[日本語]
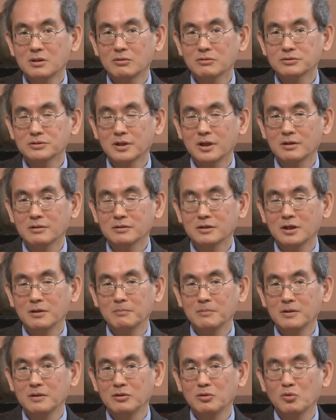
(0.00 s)
を抑えるた
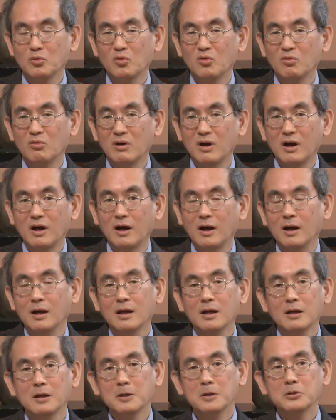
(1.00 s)
めに日本は、
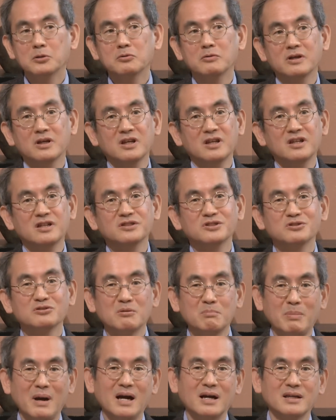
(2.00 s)
うん、要はイギリスの
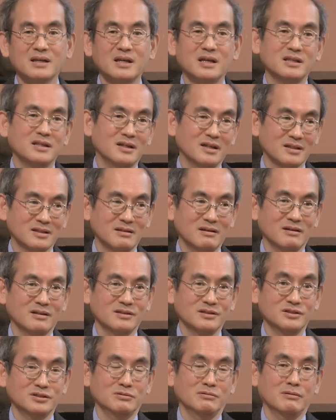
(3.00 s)
番犬になったわけ
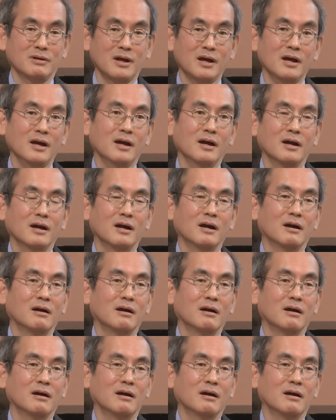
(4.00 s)
ですよね。うん、そうです